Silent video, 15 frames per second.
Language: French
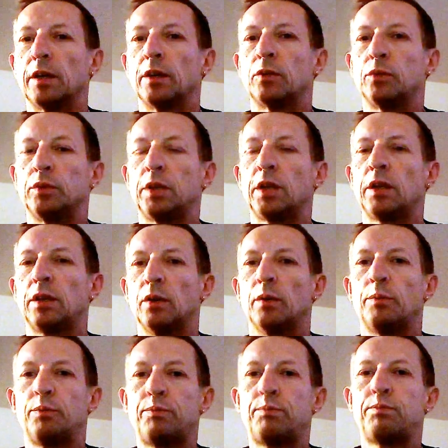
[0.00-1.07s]
écoutez,
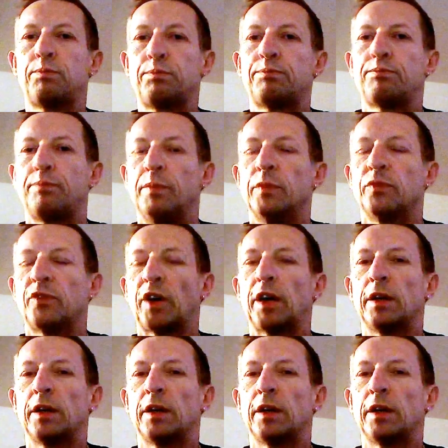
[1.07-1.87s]
enfin,